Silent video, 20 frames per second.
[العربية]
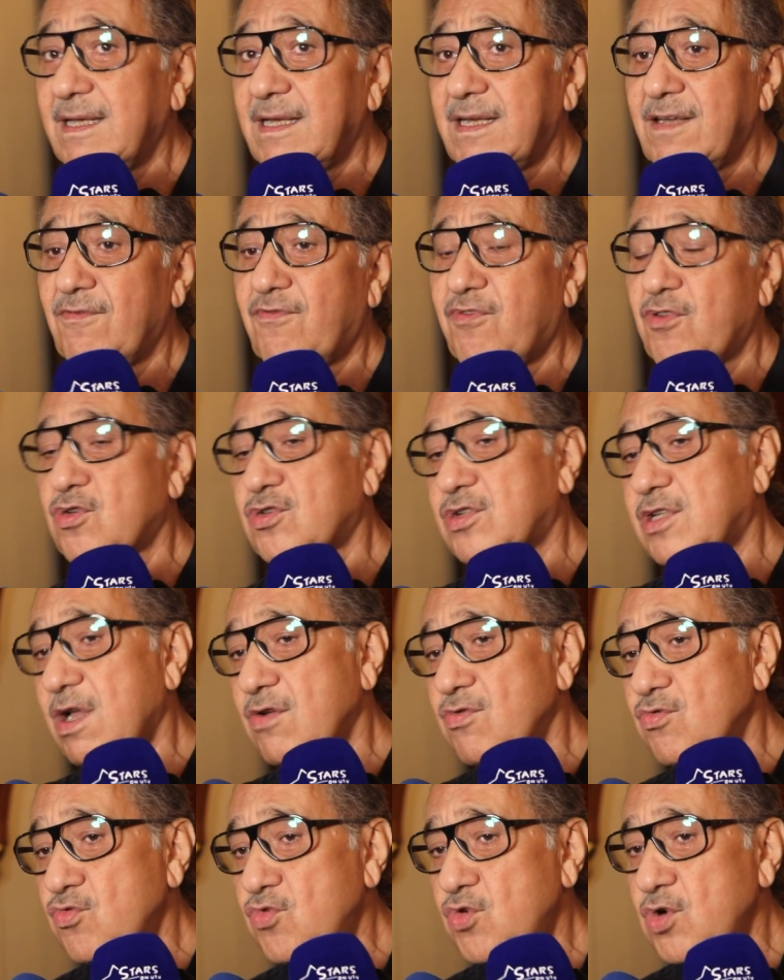الفرصة
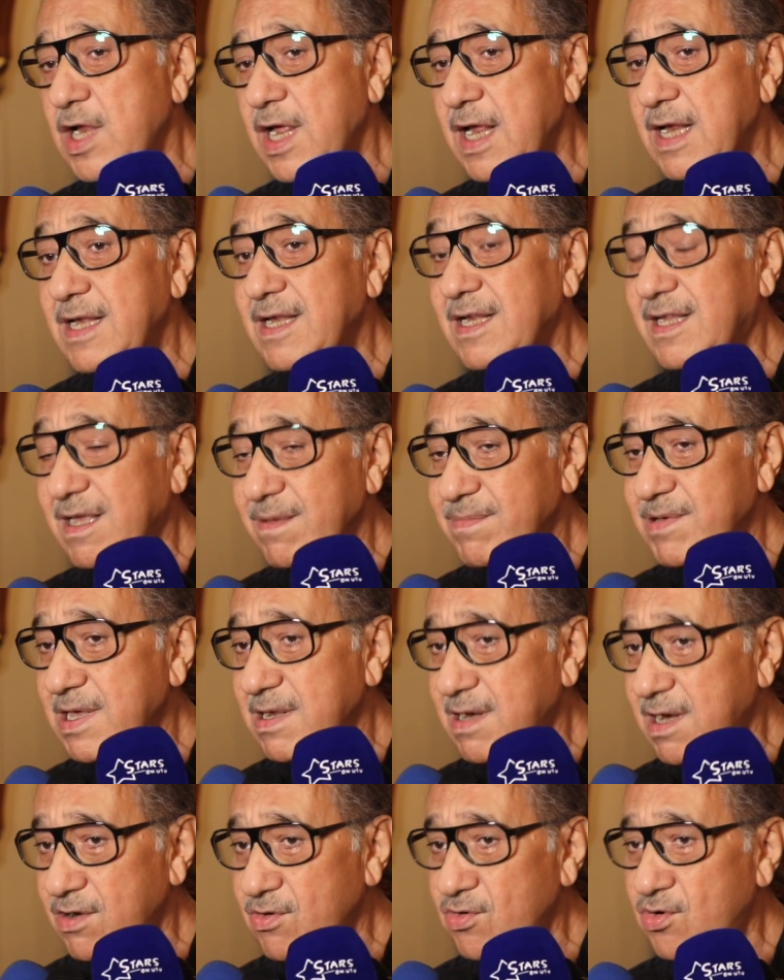الأولى
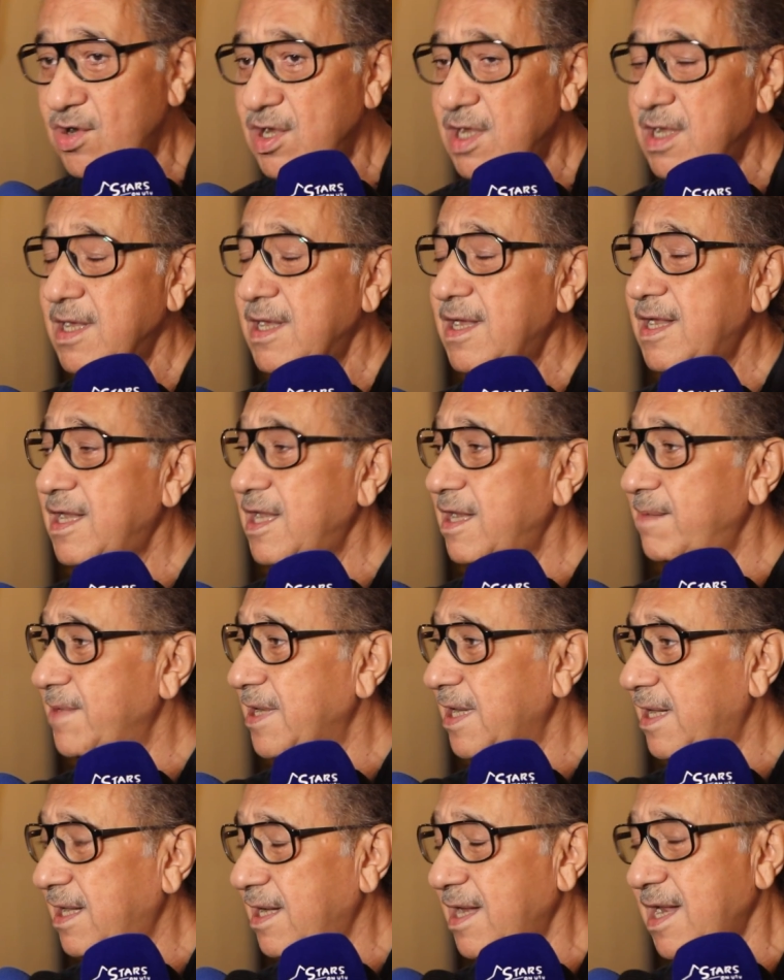الكبيرة له اللي
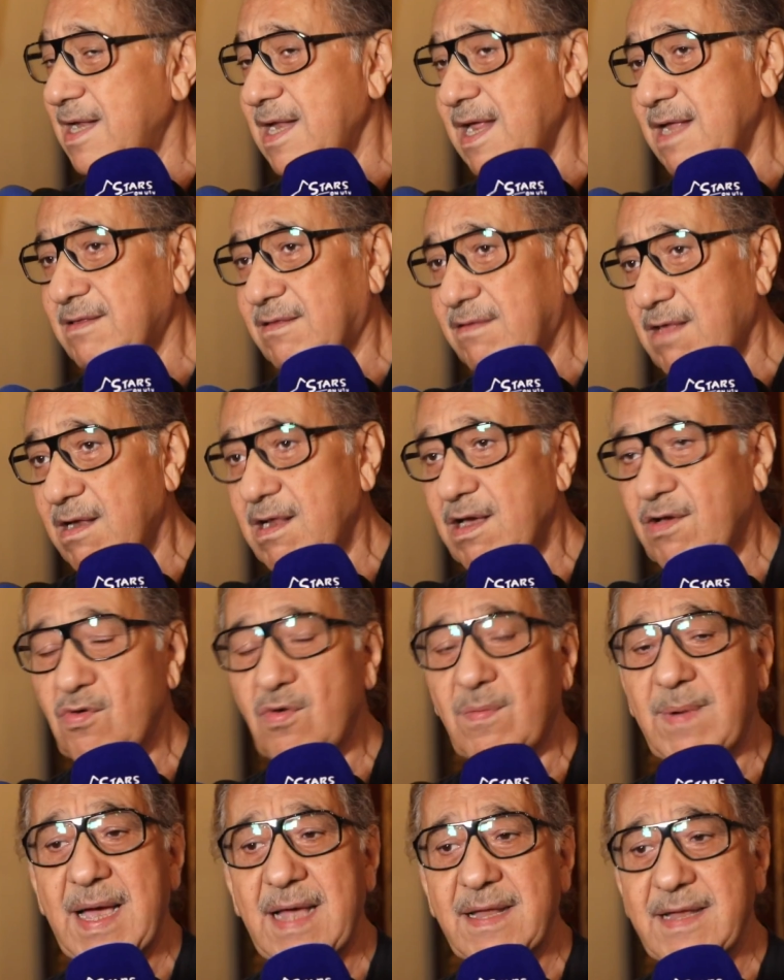من خلالها انطلق
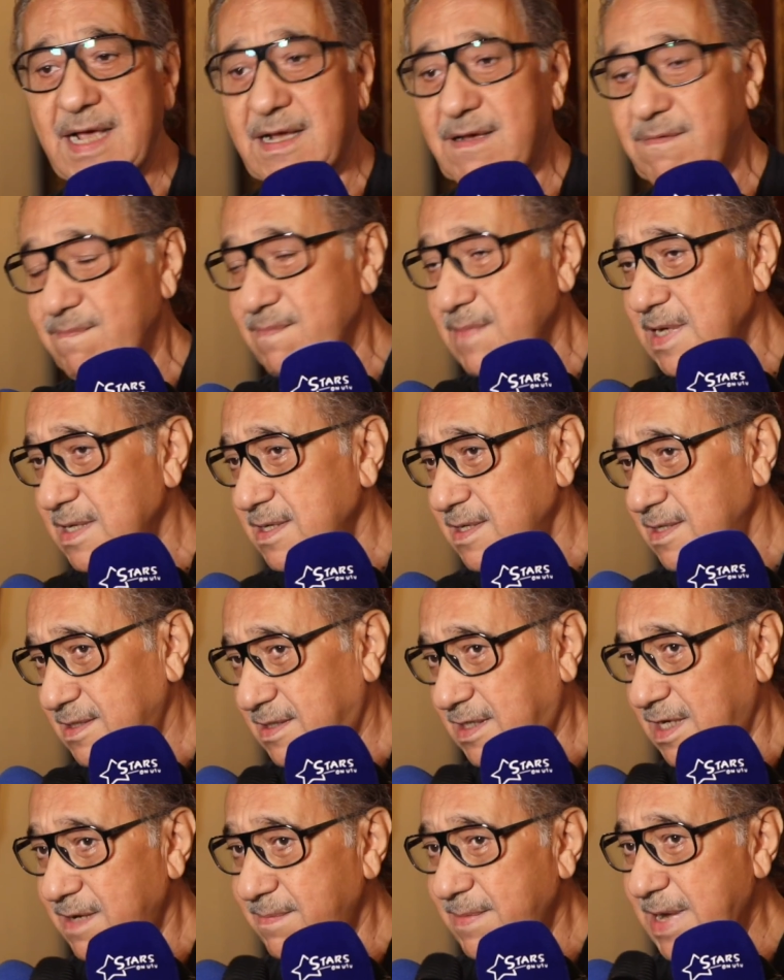وبقى نجم
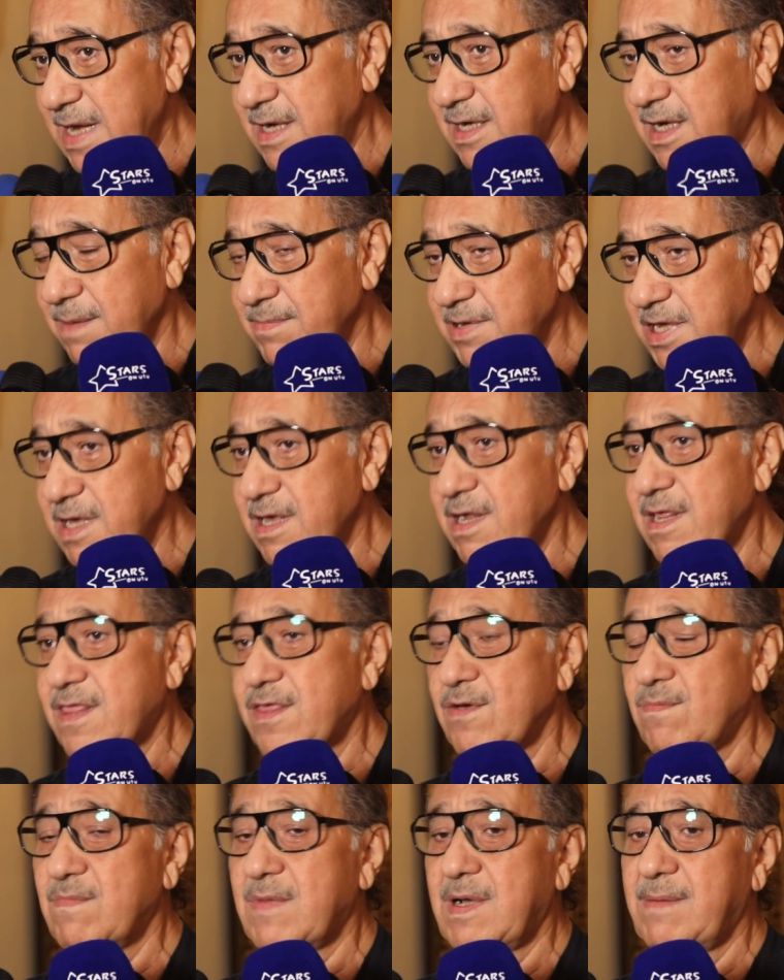سينمائي كبير
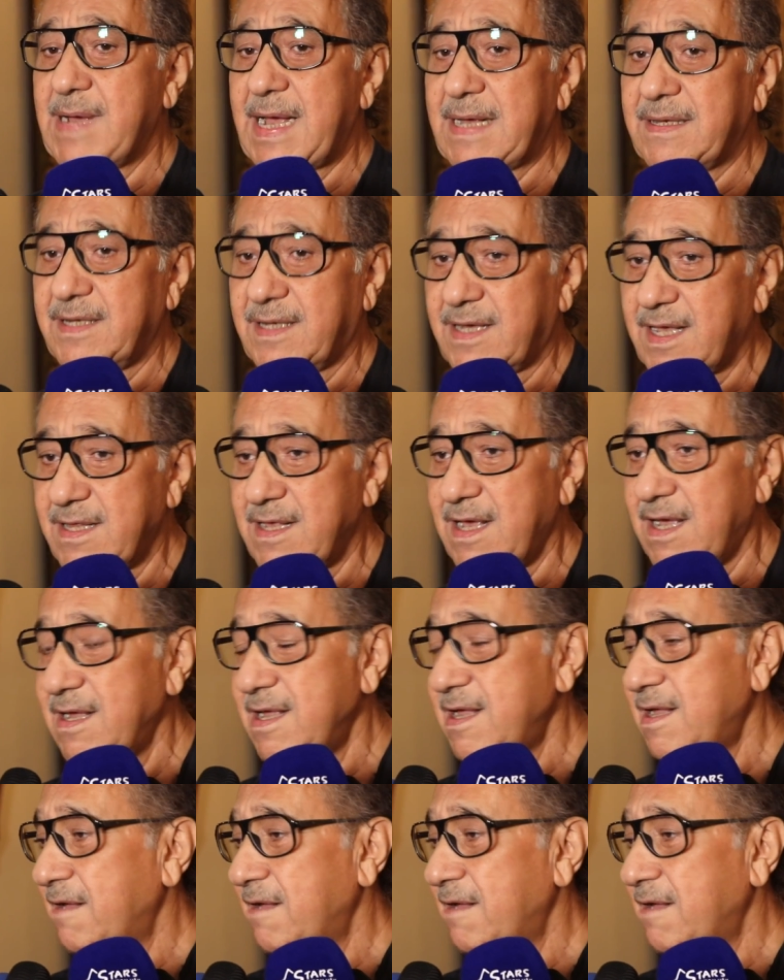ثم بعد كده